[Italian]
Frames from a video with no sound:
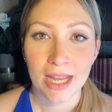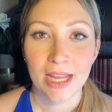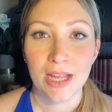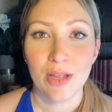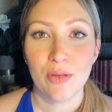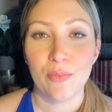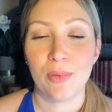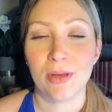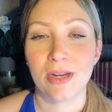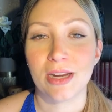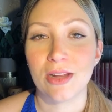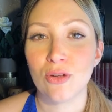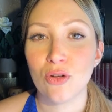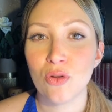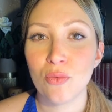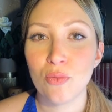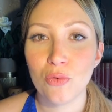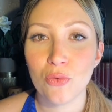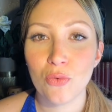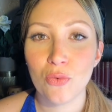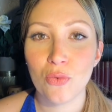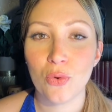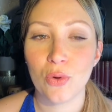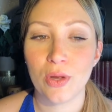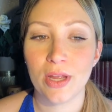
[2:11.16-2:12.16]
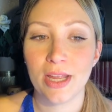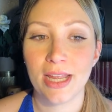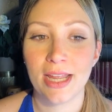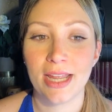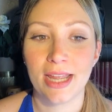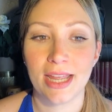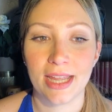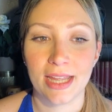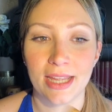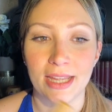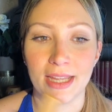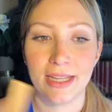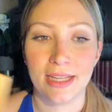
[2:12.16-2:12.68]
perché comunque
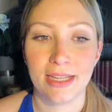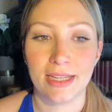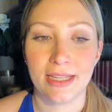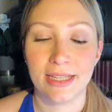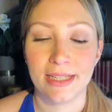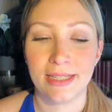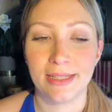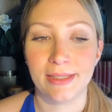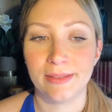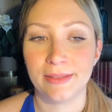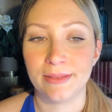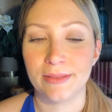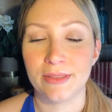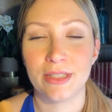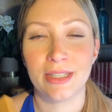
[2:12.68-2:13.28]
eh,